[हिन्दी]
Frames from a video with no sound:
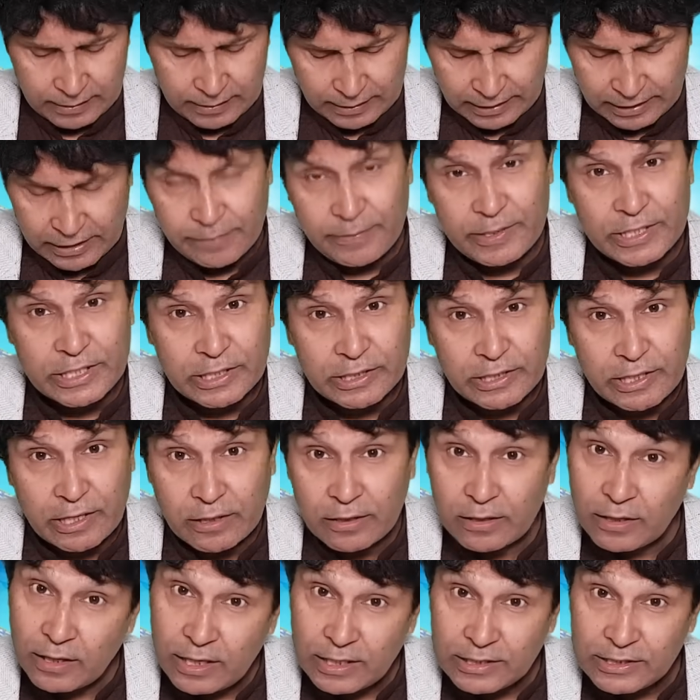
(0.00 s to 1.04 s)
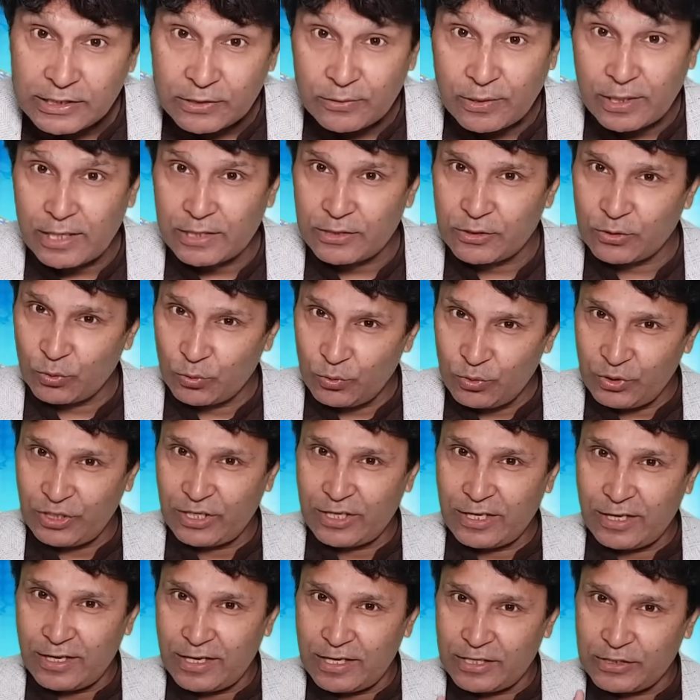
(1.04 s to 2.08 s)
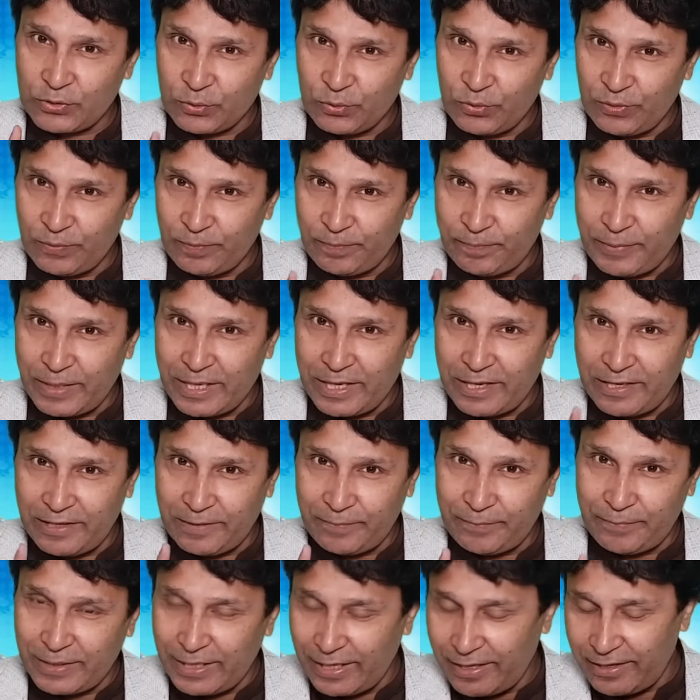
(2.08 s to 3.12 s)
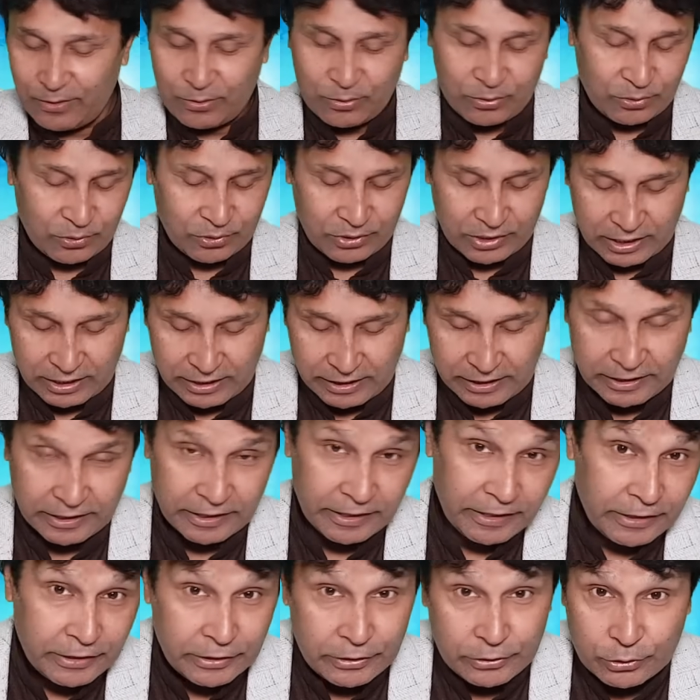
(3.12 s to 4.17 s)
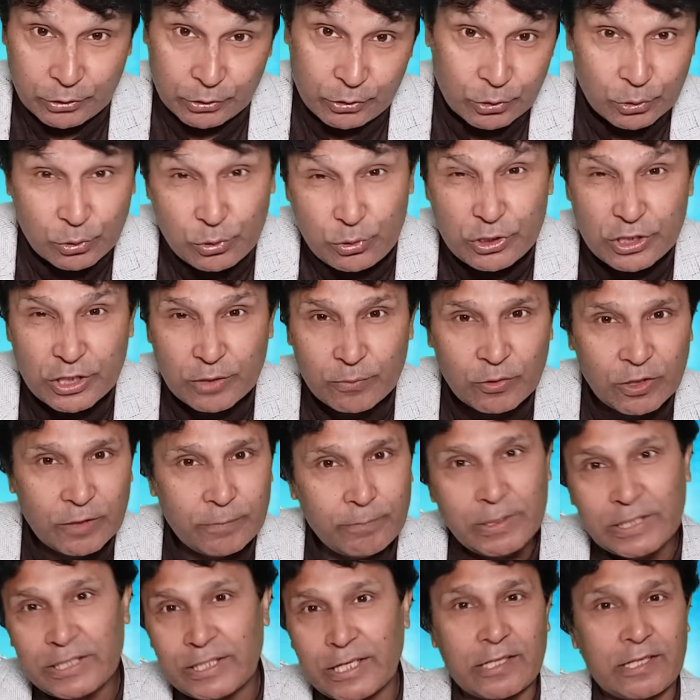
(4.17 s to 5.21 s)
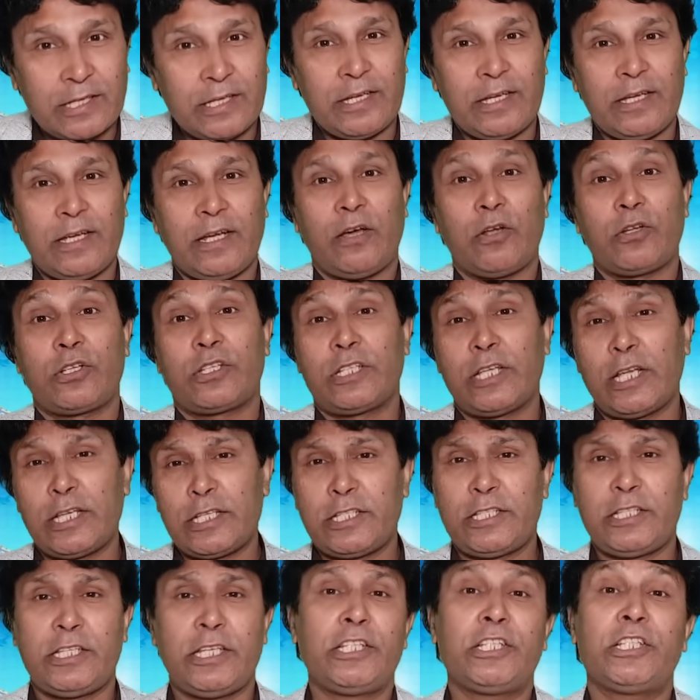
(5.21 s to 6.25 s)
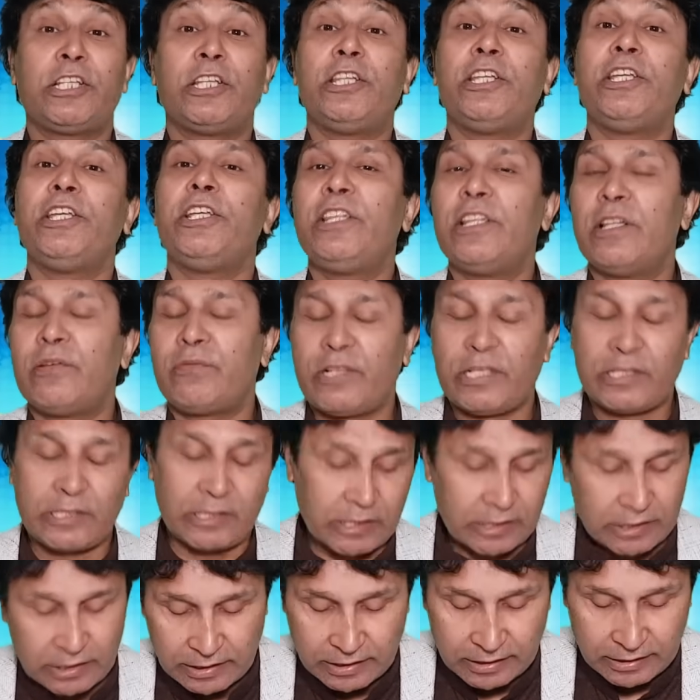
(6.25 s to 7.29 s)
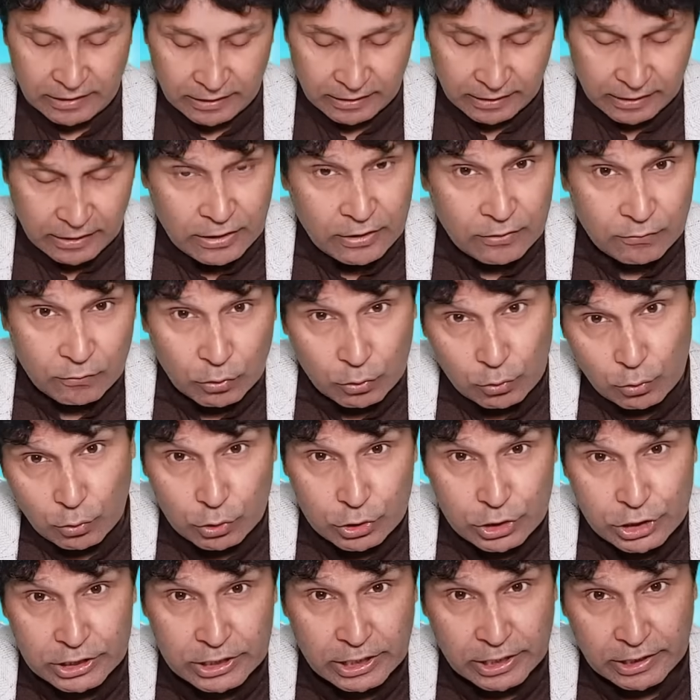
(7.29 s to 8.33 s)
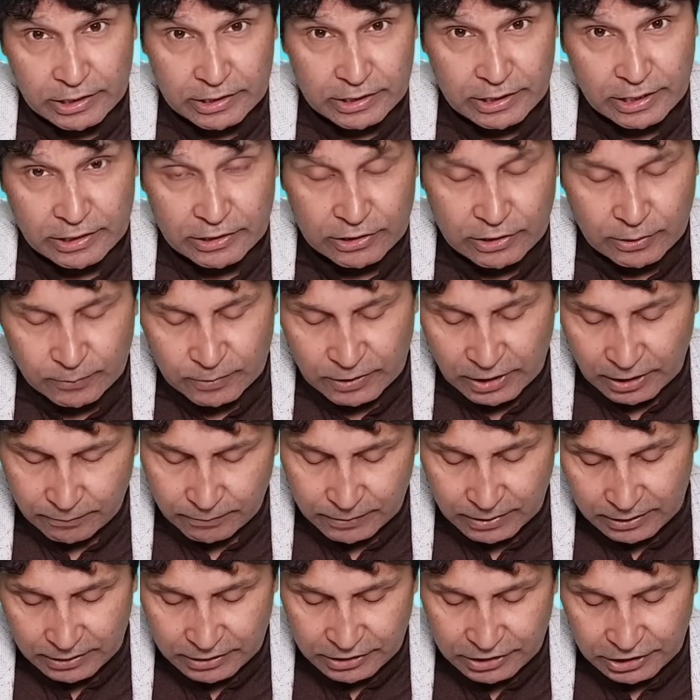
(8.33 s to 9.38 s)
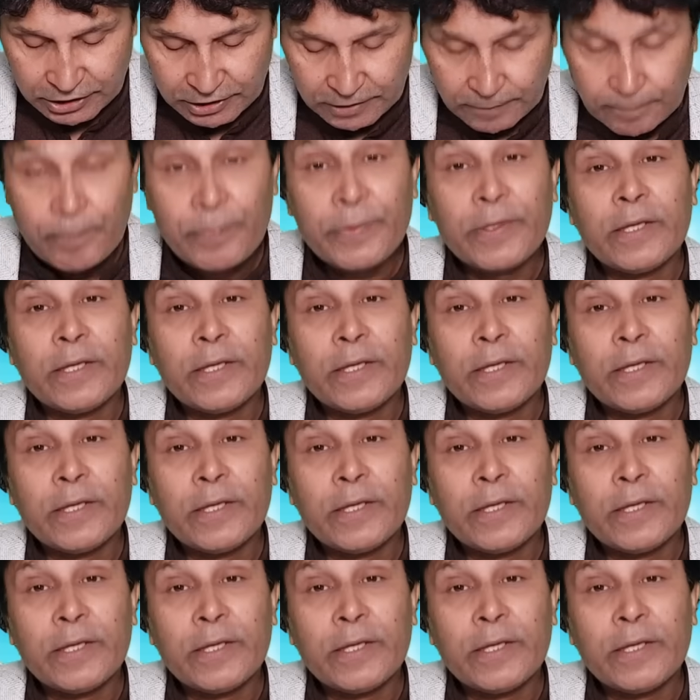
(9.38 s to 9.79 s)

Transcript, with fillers: लेकिन हमेशा की तरह ख़ास दरख्वास उन ख़ास उन प्यारे प्यारे लोगों के लिए जो झूठ से मोहब्बत करते हैं और सच से शदीद नफ़रत करते हैं वो कोशिश करके चैनल सब्सक्राइब कर लीजिए